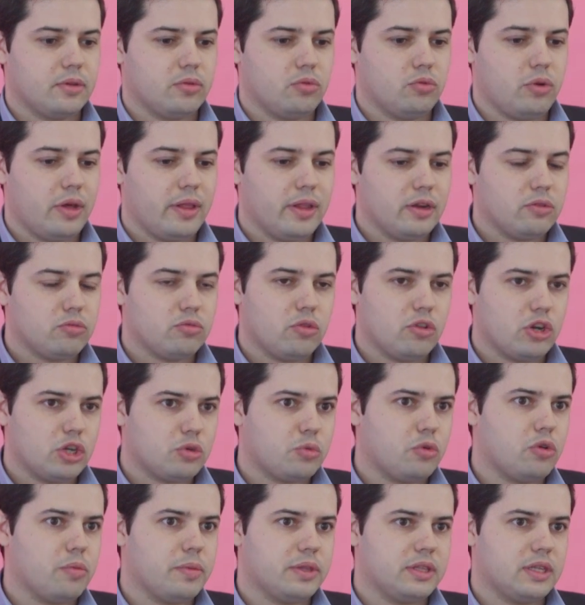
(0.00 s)
una, de,
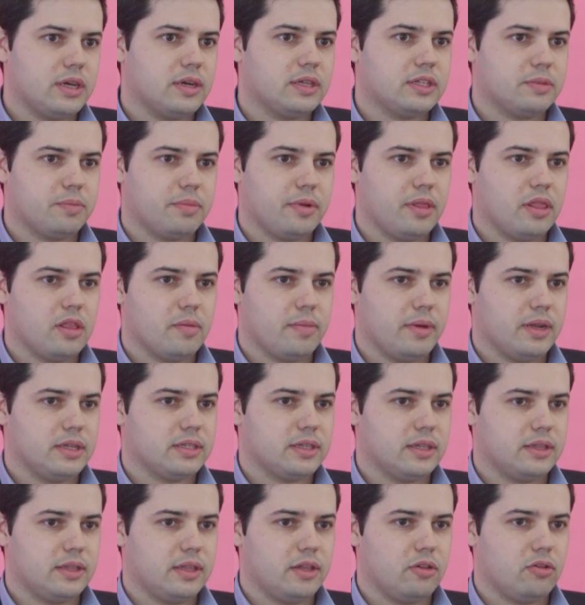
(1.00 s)
las problemáticas
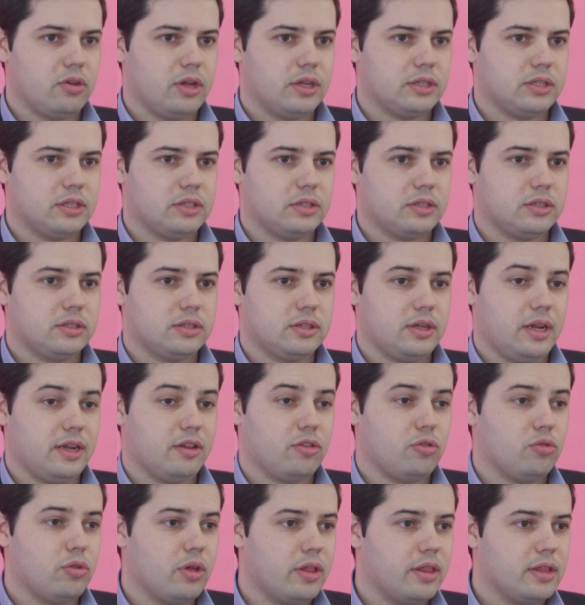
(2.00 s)
principales que han tenido las,
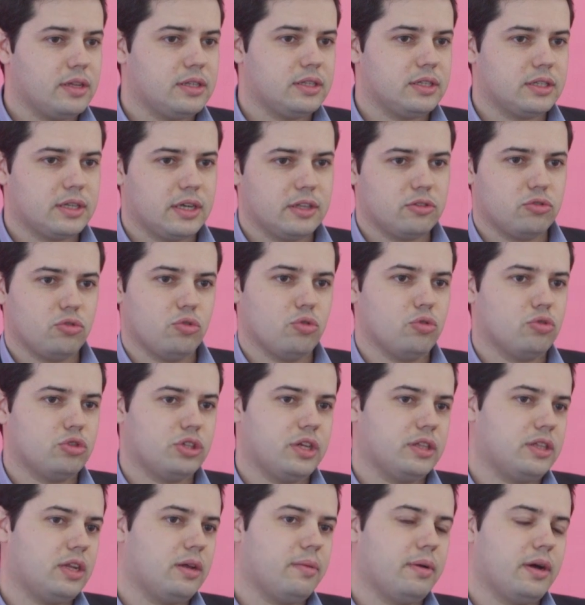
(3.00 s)
ciudades es que todo
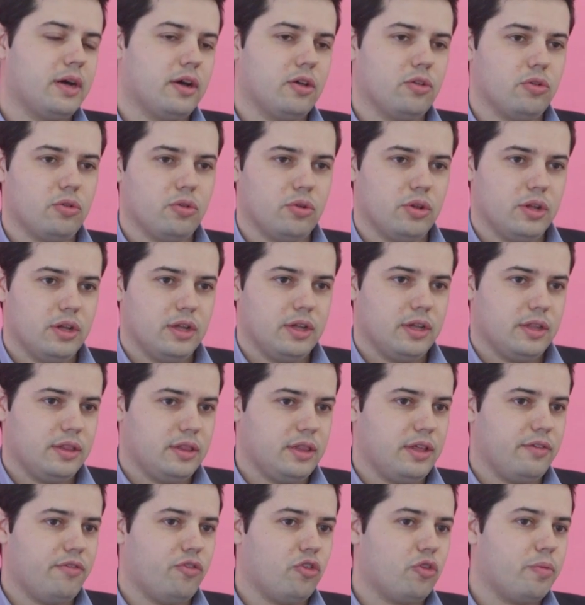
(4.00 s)
se ha trabajado
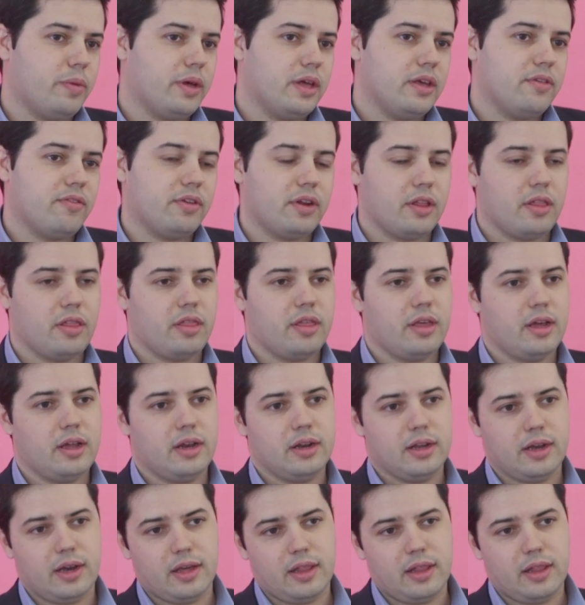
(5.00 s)
de forma diferencial.